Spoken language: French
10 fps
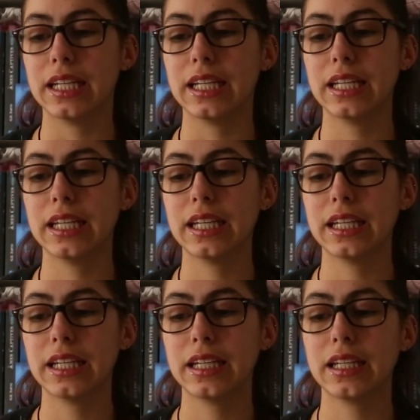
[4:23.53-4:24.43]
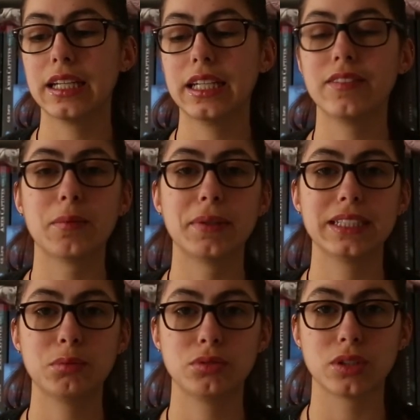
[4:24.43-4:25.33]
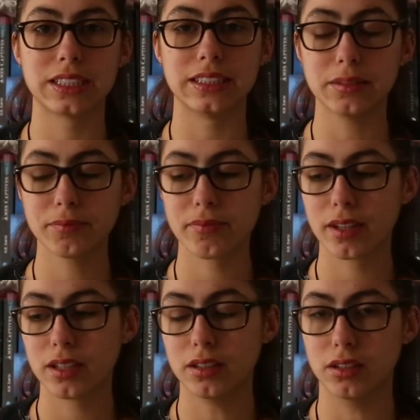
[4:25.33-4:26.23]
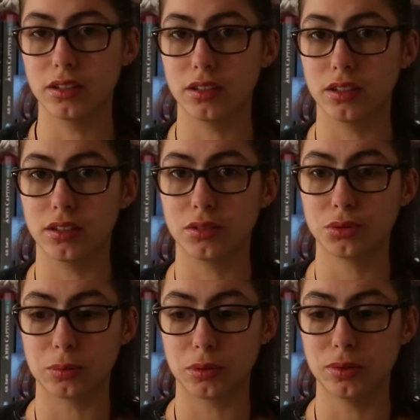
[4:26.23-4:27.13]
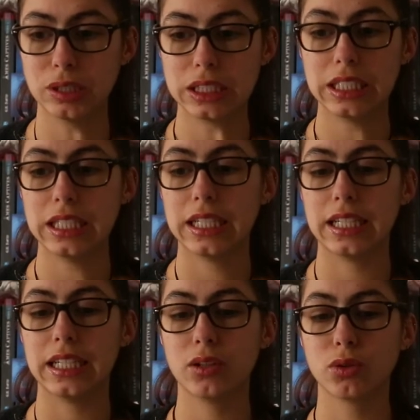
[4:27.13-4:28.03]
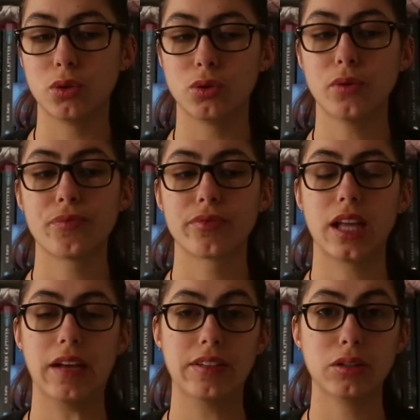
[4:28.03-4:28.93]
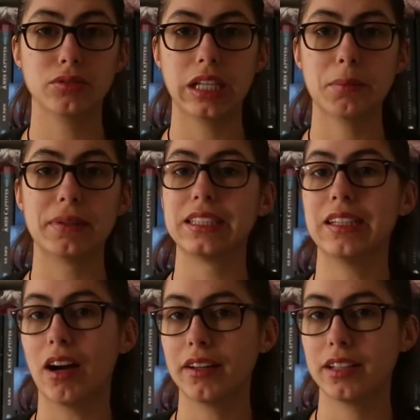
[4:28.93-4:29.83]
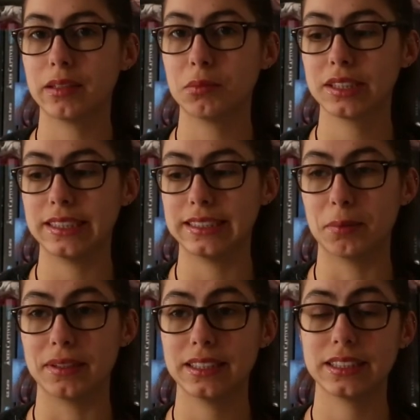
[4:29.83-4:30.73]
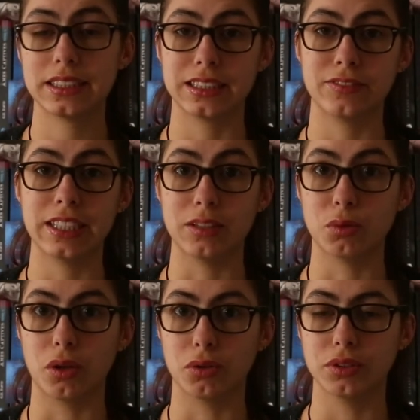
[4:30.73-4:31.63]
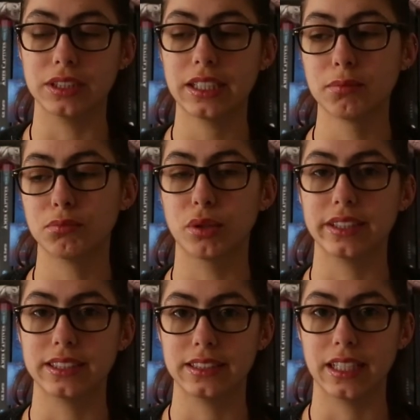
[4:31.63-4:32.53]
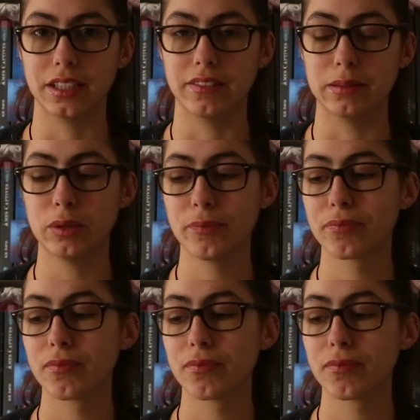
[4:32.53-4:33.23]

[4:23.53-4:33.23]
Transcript: Et il va passer plusieurs années, euh, tout simplement. Et en gros, elle va revenir parce qu'il y aura un événement qui s'est passé, ce qui fait qu'elle doit revenir pour assister à un événement.